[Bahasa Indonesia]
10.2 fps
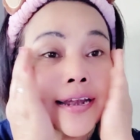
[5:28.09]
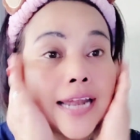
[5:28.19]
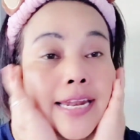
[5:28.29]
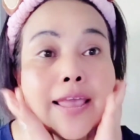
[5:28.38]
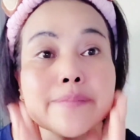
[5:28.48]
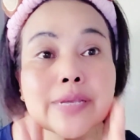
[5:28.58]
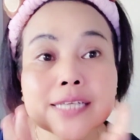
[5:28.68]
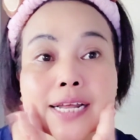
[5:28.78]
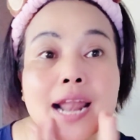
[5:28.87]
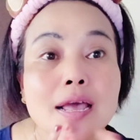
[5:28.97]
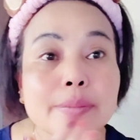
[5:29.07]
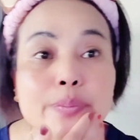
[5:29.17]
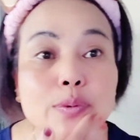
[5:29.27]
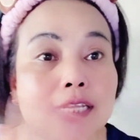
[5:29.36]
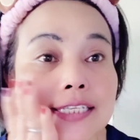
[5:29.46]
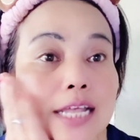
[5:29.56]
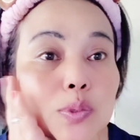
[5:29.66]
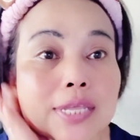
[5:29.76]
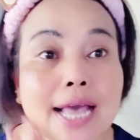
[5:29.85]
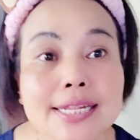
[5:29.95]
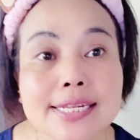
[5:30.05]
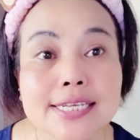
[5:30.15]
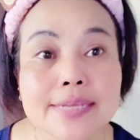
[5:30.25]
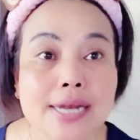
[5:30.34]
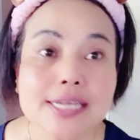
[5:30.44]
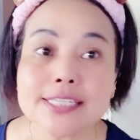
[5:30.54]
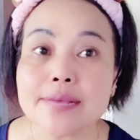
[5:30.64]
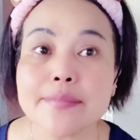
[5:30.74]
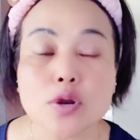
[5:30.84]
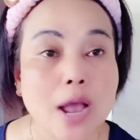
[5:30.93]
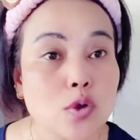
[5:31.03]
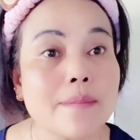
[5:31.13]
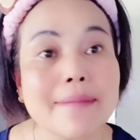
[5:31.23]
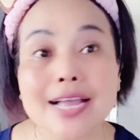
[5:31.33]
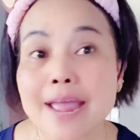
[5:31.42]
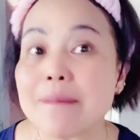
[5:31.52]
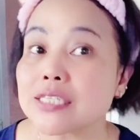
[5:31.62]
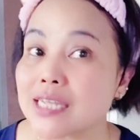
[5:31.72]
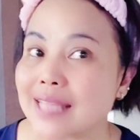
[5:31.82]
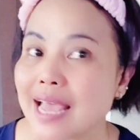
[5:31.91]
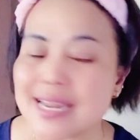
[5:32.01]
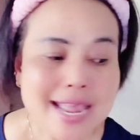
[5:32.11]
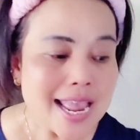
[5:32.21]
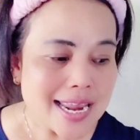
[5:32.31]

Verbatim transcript: Dan ini lebih cerah, lebih putih satu tingkat dibanding sebelum aku memakai masker tadi